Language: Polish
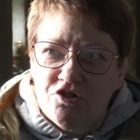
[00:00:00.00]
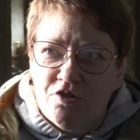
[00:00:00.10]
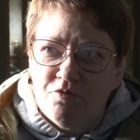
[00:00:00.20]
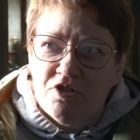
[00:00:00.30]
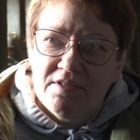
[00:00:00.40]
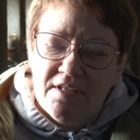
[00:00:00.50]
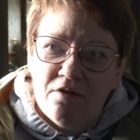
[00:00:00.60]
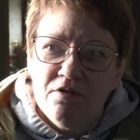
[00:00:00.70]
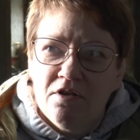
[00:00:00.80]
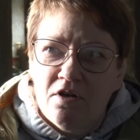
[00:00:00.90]
że przez
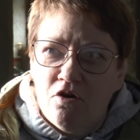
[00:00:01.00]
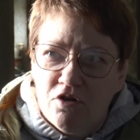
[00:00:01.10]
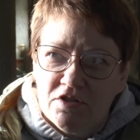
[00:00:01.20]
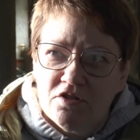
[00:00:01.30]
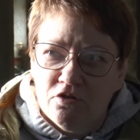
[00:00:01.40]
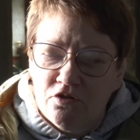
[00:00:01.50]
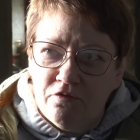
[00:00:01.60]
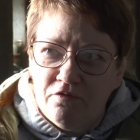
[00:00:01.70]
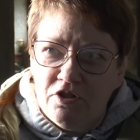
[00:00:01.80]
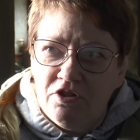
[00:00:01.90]
cały okres
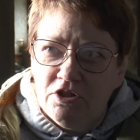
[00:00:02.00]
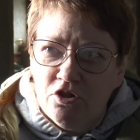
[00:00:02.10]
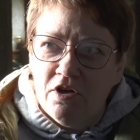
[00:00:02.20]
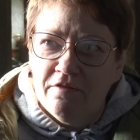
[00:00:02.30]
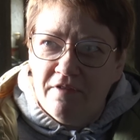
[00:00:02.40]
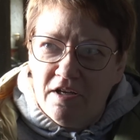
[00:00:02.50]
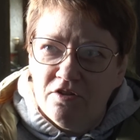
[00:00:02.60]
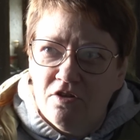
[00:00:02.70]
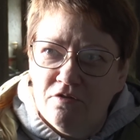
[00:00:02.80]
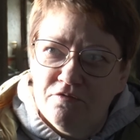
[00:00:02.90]
hodowli nie
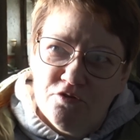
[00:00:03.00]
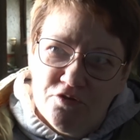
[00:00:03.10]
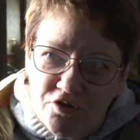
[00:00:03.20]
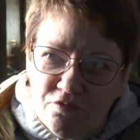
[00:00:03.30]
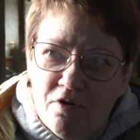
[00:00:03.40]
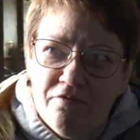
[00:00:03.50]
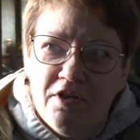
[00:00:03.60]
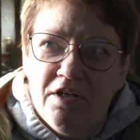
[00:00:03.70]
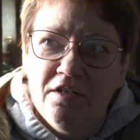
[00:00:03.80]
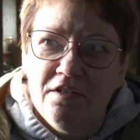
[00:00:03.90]
dolewano w
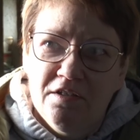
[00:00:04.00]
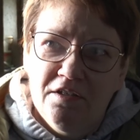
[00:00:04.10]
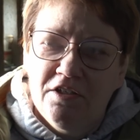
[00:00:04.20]
cudzysłowie y,